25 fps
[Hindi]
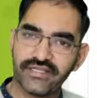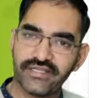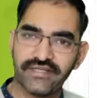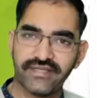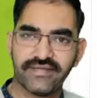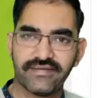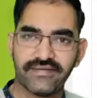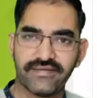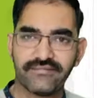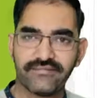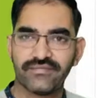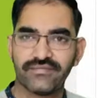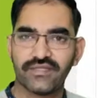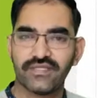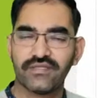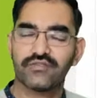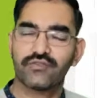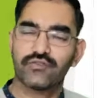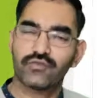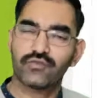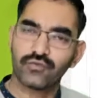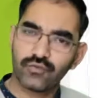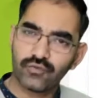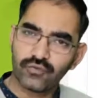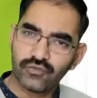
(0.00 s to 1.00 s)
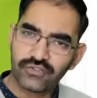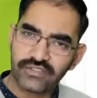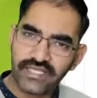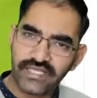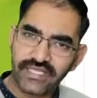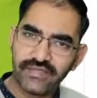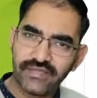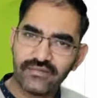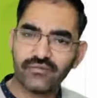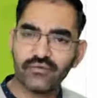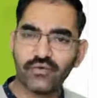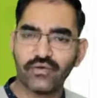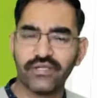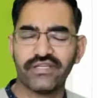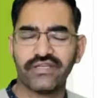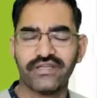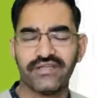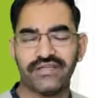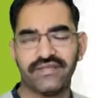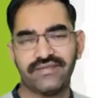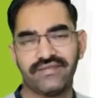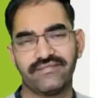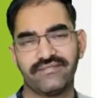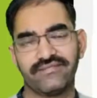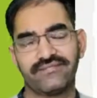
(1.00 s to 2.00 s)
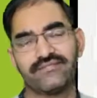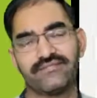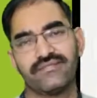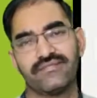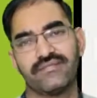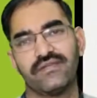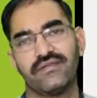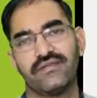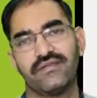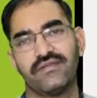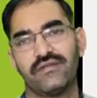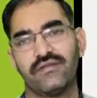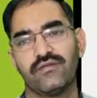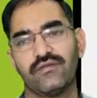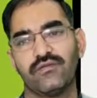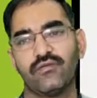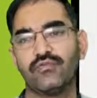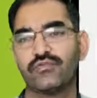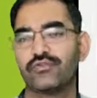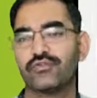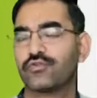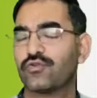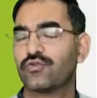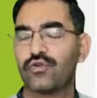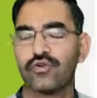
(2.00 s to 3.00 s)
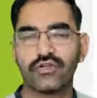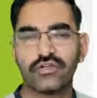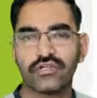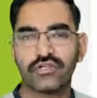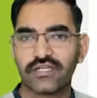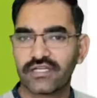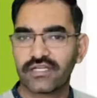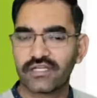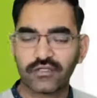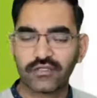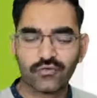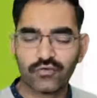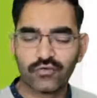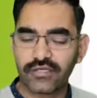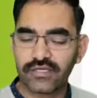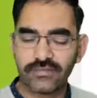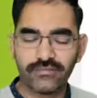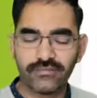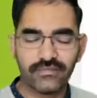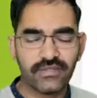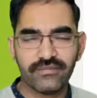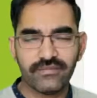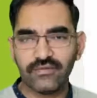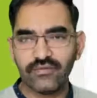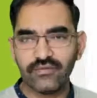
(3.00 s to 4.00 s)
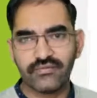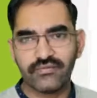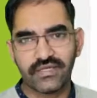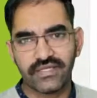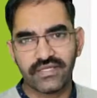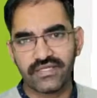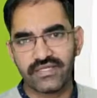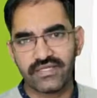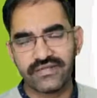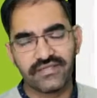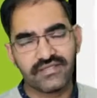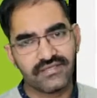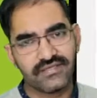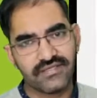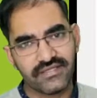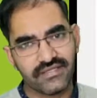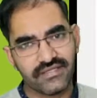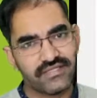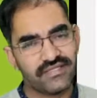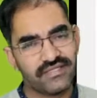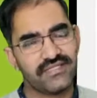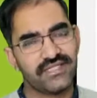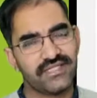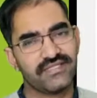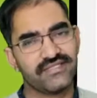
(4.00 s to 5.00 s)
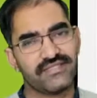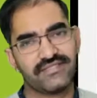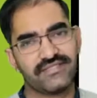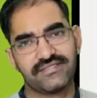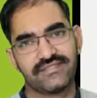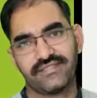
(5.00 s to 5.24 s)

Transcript: है शुरू से ही वॉइड है उस कॉन्ट्रैक्ट को कभी भी वैलिड नहीं किया जा